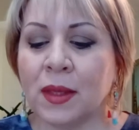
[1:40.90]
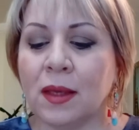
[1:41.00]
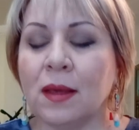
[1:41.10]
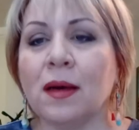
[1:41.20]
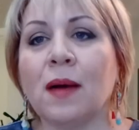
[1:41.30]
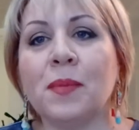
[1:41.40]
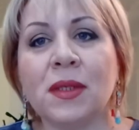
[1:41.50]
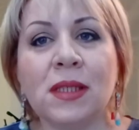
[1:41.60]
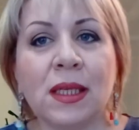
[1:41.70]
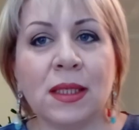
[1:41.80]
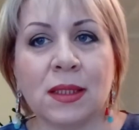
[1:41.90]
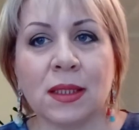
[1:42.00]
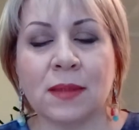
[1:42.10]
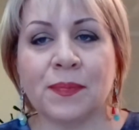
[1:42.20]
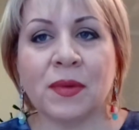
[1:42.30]
И
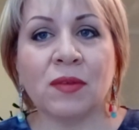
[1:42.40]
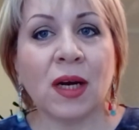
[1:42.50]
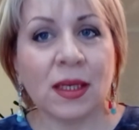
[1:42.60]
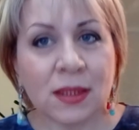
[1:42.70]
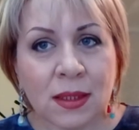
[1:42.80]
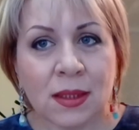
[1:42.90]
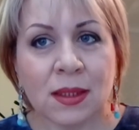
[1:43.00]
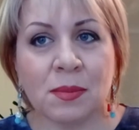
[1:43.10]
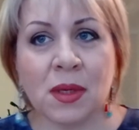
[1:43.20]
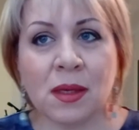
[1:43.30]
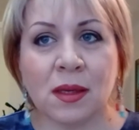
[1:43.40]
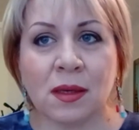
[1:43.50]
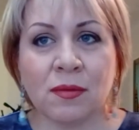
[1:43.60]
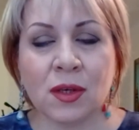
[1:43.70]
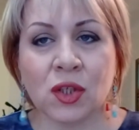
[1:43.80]
определитесь, вы хотите
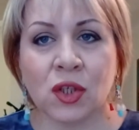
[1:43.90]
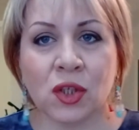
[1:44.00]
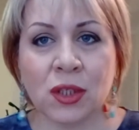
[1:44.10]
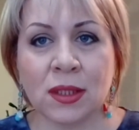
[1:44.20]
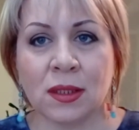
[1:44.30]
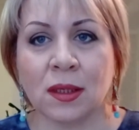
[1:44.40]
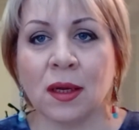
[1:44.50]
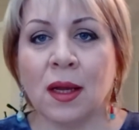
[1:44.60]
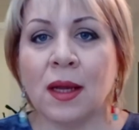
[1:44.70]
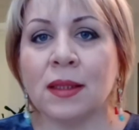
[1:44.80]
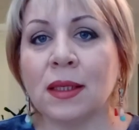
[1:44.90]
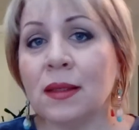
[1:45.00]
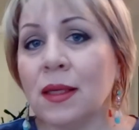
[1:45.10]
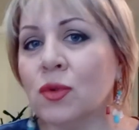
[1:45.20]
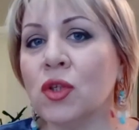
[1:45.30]
изменений в вашей жизни –
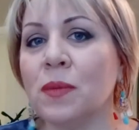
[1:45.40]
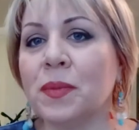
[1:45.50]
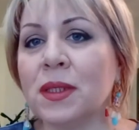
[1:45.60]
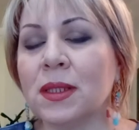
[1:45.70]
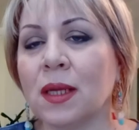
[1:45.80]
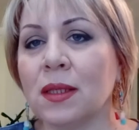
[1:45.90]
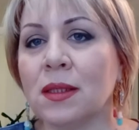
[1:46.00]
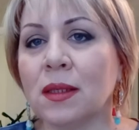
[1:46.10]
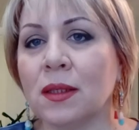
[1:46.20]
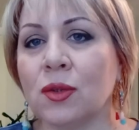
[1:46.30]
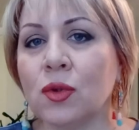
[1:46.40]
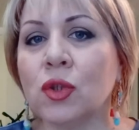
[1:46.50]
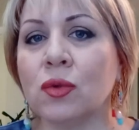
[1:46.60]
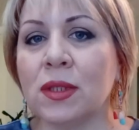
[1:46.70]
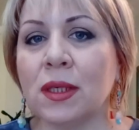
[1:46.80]
тогда нужно перестать делать то,
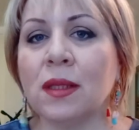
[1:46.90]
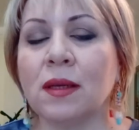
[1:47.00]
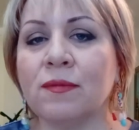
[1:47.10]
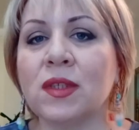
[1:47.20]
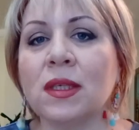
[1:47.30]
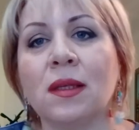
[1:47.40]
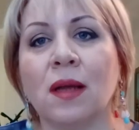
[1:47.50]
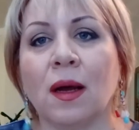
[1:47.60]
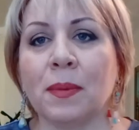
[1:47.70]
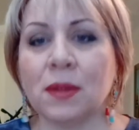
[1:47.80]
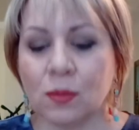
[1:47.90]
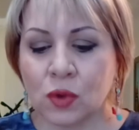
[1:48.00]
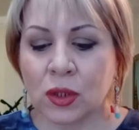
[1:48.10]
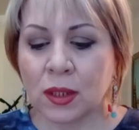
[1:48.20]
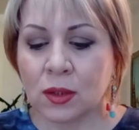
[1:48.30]
что делаем всегда,
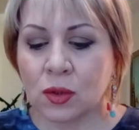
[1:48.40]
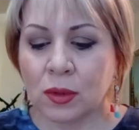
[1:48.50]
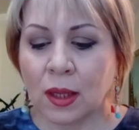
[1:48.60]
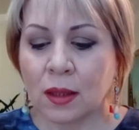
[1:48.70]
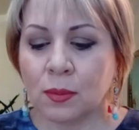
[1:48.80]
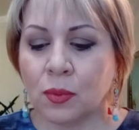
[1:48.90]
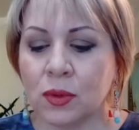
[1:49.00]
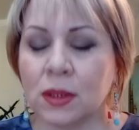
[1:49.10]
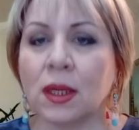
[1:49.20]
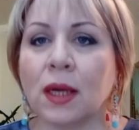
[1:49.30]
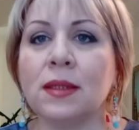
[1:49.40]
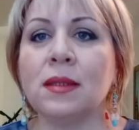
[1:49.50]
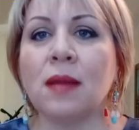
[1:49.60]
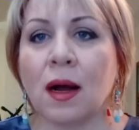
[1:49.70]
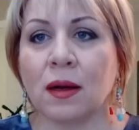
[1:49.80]
потому что результат будет
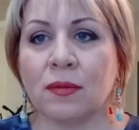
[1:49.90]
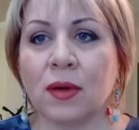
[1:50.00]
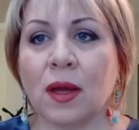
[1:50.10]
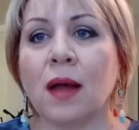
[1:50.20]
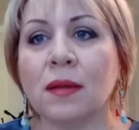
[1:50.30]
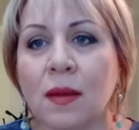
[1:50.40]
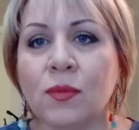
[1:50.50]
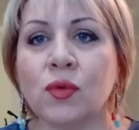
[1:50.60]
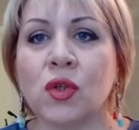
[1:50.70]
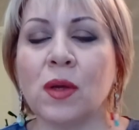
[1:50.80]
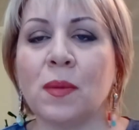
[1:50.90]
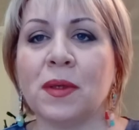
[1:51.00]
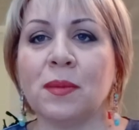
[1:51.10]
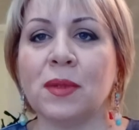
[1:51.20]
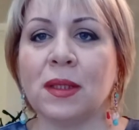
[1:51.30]
одинаковый, а нам нужно
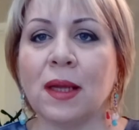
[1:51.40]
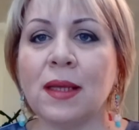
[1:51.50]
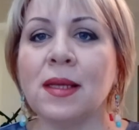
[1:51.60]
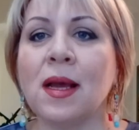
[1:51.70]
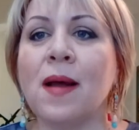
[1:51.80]
приобретать